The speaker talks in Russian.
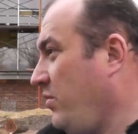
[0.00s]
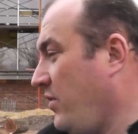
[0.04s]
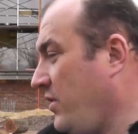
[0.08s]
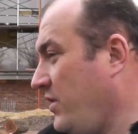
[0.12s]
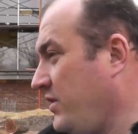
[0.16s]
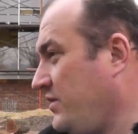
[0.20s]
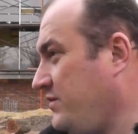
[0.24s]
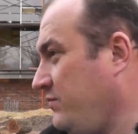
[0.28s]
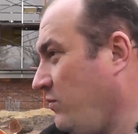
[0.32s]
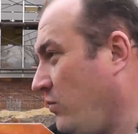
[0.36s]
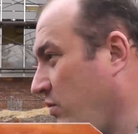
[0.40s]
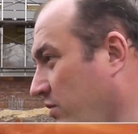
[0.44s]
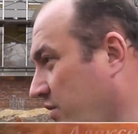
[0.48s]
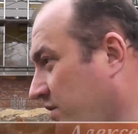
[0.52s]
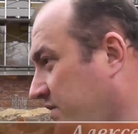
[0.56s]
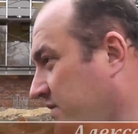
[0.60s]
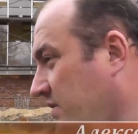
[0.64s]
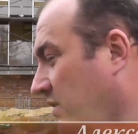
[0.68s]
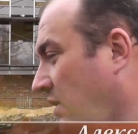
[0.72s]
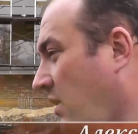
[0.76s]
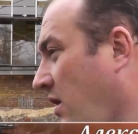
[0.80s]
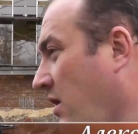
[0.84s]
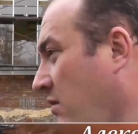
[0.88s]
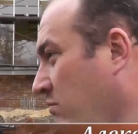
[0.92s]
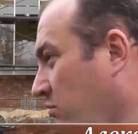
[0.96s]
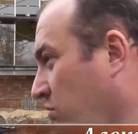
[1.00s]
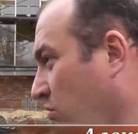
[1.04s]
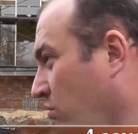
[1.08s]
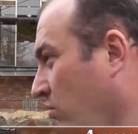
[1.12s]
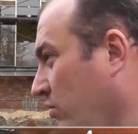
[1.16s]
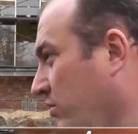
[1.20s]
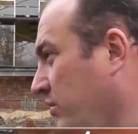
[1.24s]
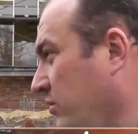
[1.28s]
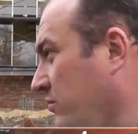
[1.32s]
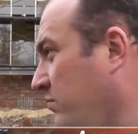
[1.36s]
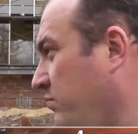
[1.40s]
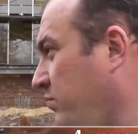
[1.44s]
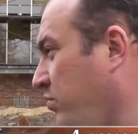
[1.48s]
Производятся
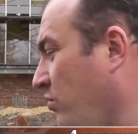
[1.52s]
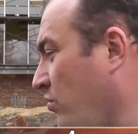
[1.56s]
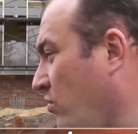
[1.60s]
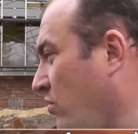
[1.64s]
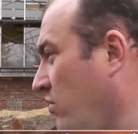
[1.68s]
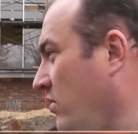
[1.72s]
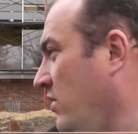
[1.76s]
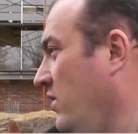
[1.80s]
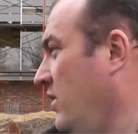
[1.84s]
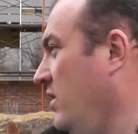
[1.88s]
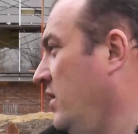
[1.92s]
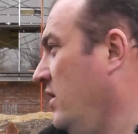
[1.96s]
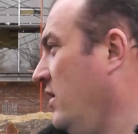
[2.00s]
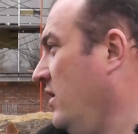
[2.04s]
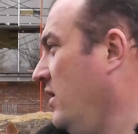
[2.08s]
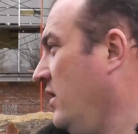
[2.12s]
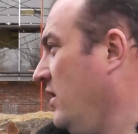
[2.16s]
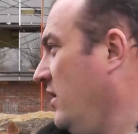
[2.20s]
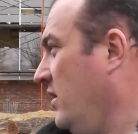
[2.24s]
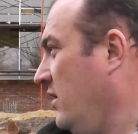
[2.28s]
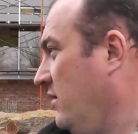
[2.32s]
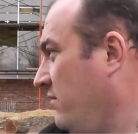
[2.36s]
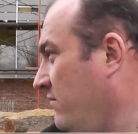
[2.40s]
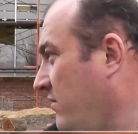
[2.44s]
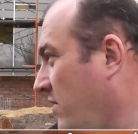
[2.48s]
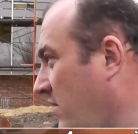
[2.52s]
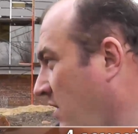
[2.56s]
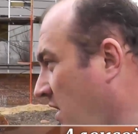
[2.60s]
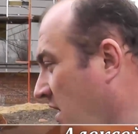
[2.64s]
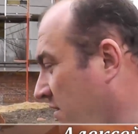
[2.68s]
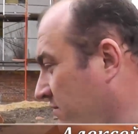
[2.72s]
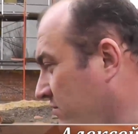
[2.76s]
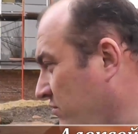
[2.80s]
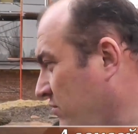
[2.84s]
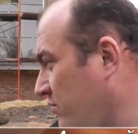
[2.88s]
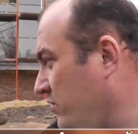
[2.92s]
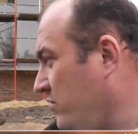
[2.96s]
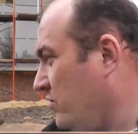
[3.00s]
работы по
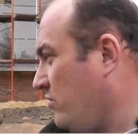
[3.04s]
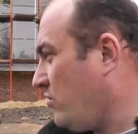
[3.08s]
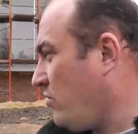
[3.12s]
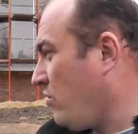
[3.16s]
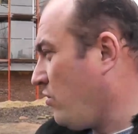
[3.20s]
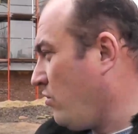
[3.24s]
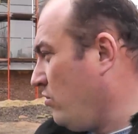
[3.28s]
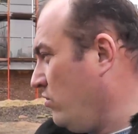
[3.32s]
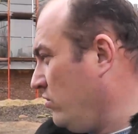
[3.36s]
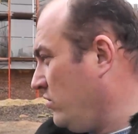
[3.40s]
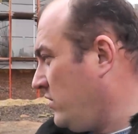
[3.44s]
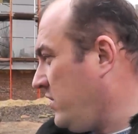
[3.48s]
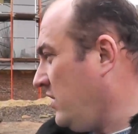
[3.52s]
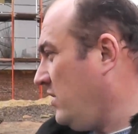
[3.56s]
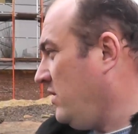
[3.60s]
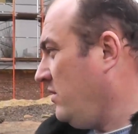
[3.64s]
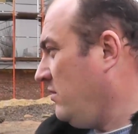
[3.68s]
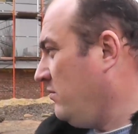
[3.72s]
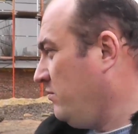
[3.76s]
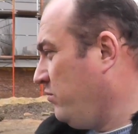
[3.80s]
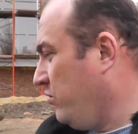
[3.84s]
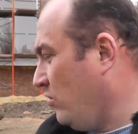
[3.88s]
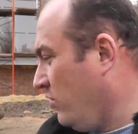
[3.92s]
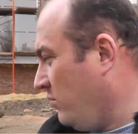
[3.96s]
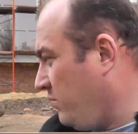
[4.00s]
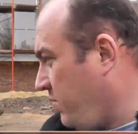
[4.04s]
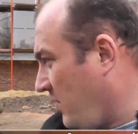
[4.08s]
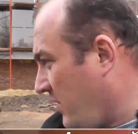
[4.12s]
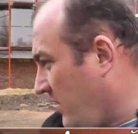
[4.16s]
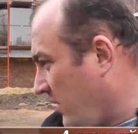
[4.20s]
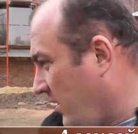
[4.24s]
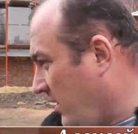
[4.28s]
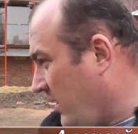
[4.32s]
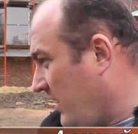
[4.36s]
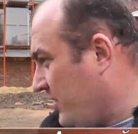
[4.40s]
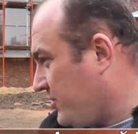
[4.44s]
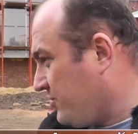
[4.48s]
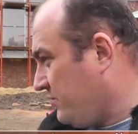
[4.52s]
выравниванию грунта, по
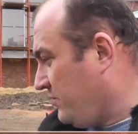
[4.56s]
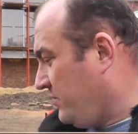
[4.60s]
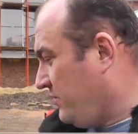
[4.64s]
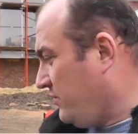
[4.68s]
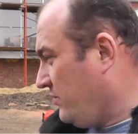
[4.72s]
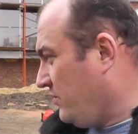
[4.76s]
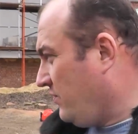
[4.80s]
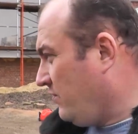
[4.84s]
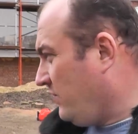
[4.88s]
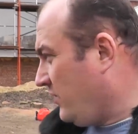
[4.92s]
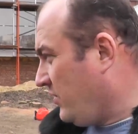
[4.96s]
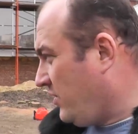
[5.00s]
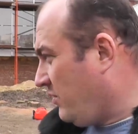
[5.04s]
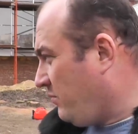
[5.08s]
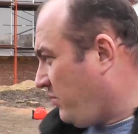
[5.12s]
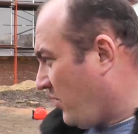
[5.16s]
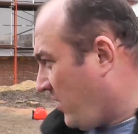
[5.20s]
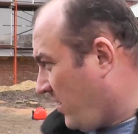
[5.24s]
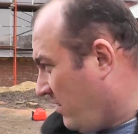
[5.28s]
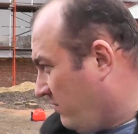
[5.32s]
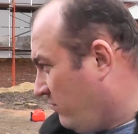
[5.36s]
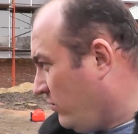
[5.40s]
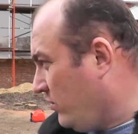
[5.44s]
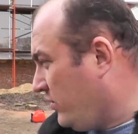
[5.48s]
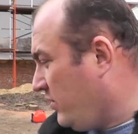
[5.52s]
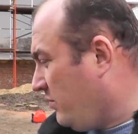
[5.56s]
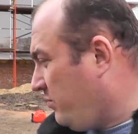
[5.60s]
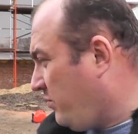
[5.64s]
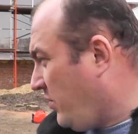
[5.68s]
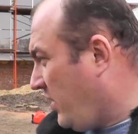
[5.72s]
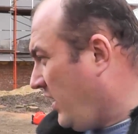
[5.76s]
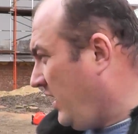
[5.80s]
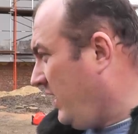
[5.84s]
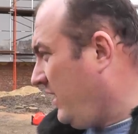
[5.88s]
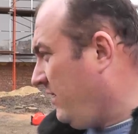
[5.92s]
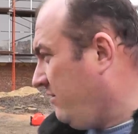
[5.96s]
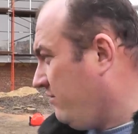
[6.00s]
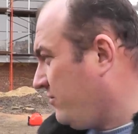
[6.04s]
пролаживанию водопровода
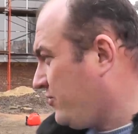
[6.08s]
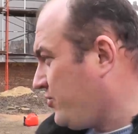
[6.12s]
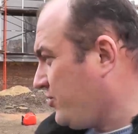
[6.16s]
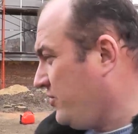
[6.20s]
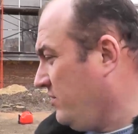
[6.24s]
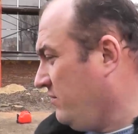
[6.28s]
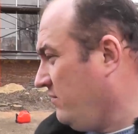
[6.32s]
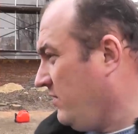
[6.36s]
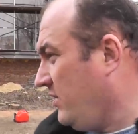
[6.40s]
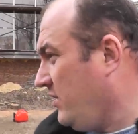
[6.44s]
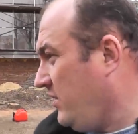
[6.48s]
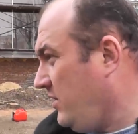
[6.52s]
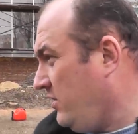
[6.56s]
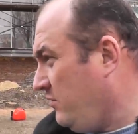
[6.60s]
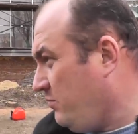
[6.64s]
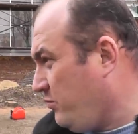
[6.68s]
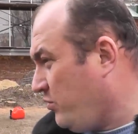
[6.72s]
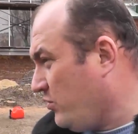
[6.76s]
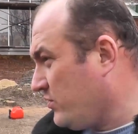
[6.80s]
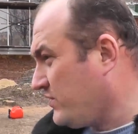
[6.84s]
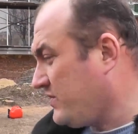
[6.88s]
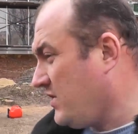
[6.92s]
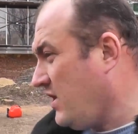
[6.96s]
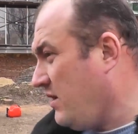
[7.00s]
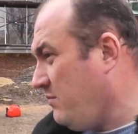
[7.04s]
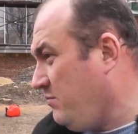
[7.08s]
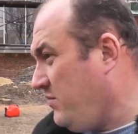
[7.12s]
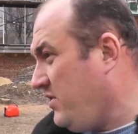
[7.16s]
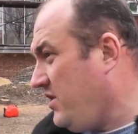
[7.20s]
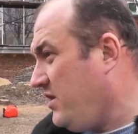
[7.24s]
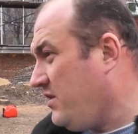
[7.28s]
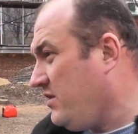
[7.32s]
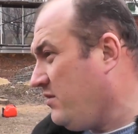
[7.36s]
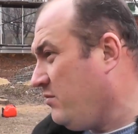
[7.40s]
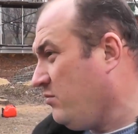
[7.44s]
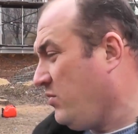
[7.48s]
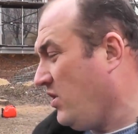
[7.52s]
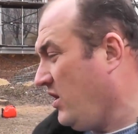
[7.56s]
поливочного и по
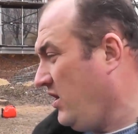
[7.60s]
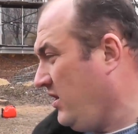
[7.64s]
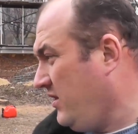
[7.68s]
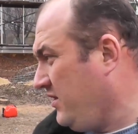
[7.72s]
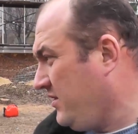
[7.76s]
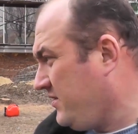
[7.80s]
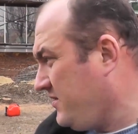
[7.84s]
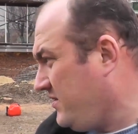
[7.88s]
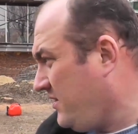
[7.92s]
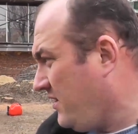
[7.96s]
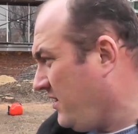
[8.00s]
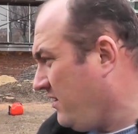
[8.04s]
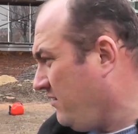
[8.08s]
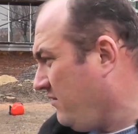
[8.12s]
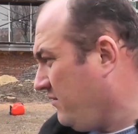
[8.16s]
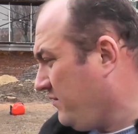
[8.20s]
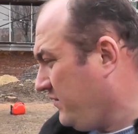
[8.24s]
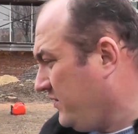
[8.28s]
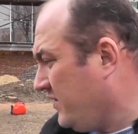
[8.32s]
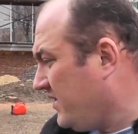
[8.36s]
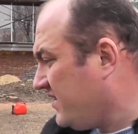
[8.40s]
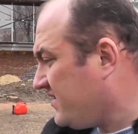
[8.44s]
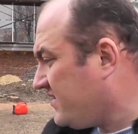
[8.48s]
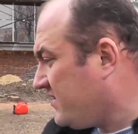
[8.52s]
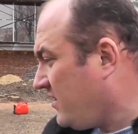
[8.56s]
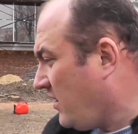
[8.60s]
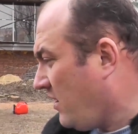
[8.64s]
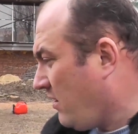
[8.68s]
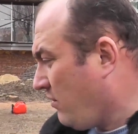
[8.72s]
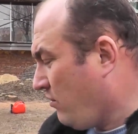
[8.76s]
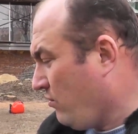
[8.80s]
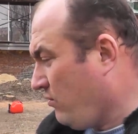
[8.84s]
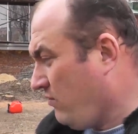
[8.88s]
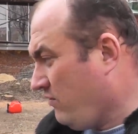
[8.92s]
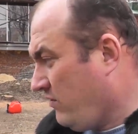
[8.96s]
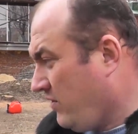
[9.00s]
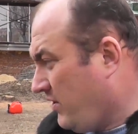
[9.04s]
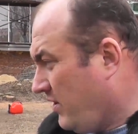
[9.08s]
замене больных деревьев на
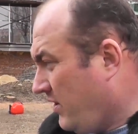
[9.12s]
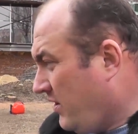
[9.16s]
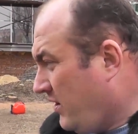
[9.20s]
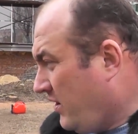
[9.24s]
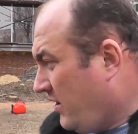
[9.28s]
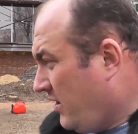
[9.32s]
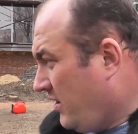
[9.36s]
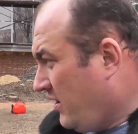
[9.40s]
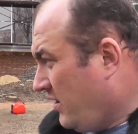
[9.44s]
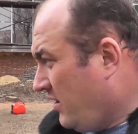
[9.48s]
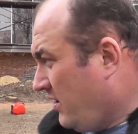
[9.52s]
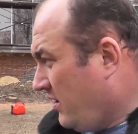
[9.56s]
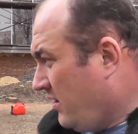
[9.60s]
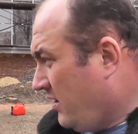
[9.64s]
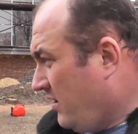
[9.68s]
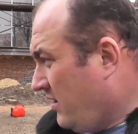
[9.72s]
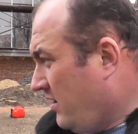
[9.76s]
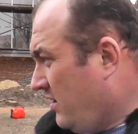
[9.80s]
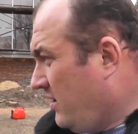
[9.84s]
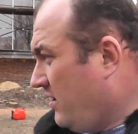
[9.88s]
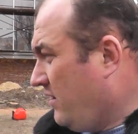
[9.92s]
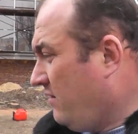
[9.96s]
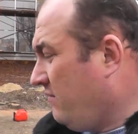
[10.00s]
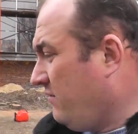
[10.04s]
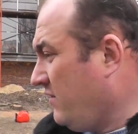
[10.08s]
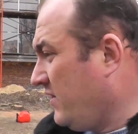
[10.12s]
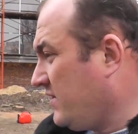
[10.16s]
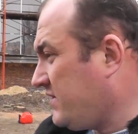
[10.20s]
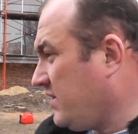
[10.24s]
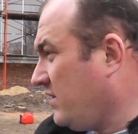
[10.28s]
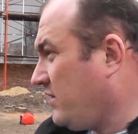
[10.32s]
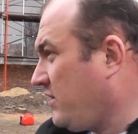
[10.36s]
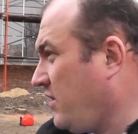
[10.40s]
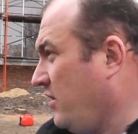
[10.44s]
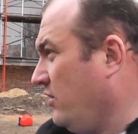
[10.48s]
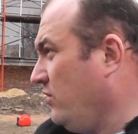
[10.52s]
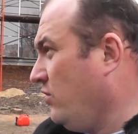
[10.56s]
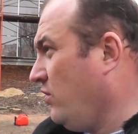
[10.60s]
здоровые. То есть вы...
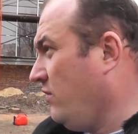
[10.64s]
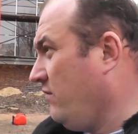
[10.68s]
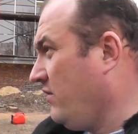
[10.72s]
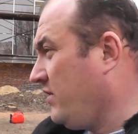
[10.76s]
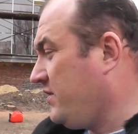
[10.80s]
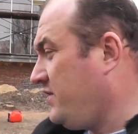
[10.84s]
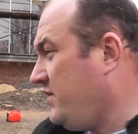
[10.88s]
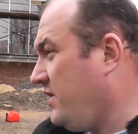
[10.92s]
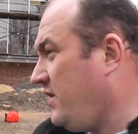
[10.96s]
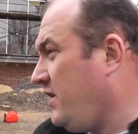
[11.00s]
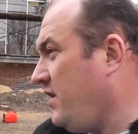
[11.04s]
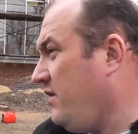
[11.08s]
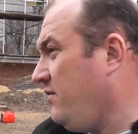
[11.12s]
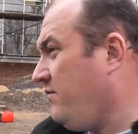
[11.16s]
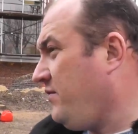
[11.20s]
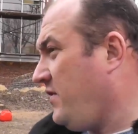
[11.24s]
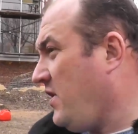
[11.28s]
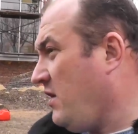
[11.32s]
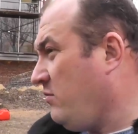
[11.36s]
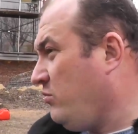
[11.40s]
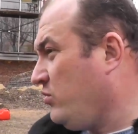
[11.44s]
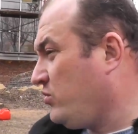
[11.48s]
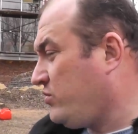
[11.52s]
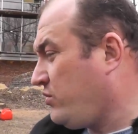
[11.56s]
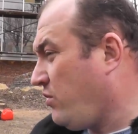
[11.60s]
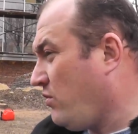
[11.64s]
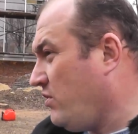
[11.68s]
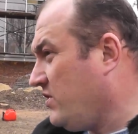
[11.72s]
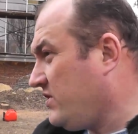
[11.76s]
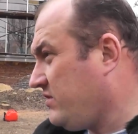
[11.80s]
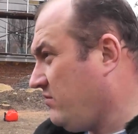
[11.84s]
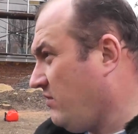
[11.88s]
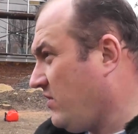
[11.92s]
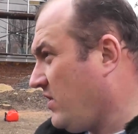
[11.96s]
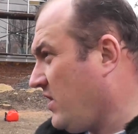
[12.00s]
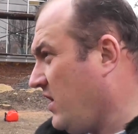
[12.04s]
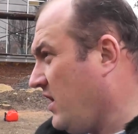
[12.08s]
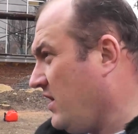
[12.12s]
Высадка я... новых деревьев
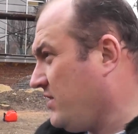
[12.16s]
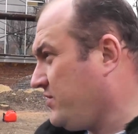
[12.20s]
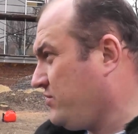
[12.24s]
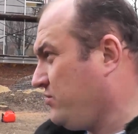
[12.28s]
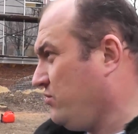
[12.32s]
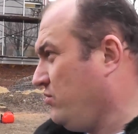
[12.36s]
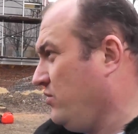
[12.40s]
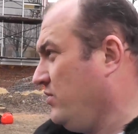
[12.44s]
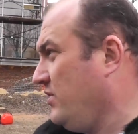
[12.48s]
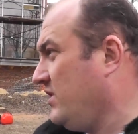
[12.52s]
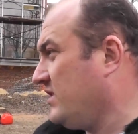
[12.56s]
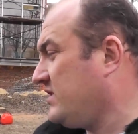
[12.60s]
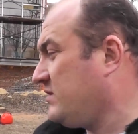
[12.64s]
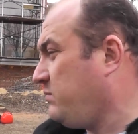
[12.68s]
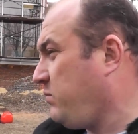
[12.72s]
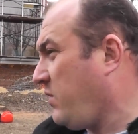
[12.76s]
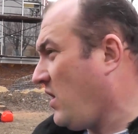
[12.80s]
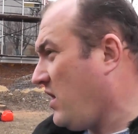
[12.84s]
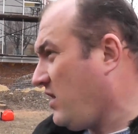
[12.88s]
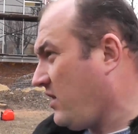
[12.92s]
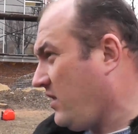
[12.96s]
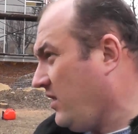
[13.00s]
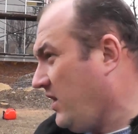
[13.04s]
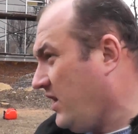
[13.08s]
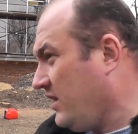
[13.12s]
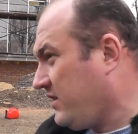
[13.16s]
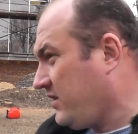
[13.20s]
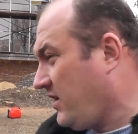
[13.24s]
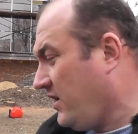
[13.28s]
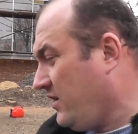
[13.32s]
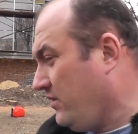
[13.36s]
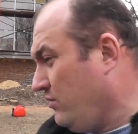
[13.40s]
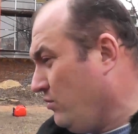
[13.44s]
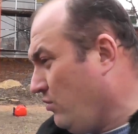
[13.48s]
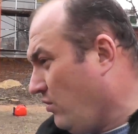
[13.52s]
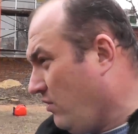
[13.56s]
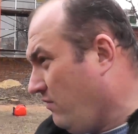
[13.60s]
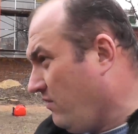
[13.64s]
обустройство газона с
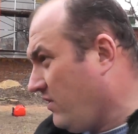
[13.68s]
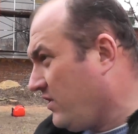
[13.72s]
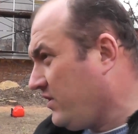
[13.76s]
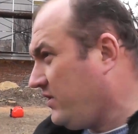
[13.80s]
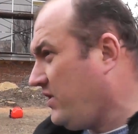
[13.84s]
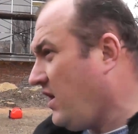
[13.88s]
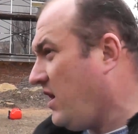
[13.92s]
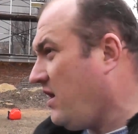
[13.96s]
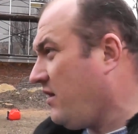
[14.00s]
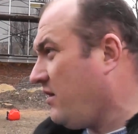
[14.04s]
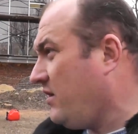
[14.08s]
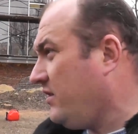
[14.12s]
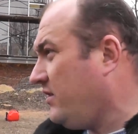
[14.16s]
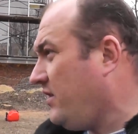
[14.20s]
прокладкой новых до